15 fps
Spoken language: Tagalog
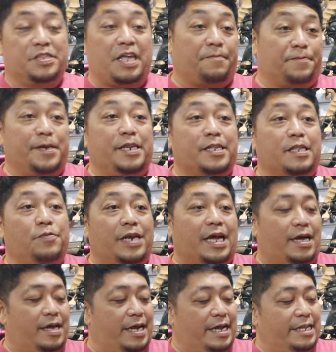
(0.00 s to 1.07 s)
definitely
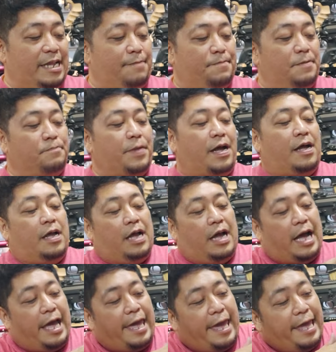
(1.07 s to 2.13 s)
wala kang hanapin pa.
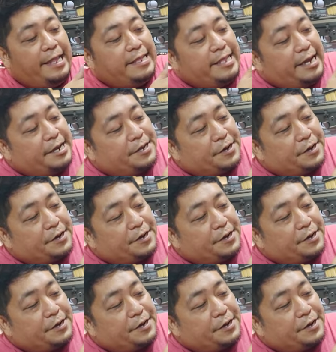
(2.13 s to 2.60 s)
And the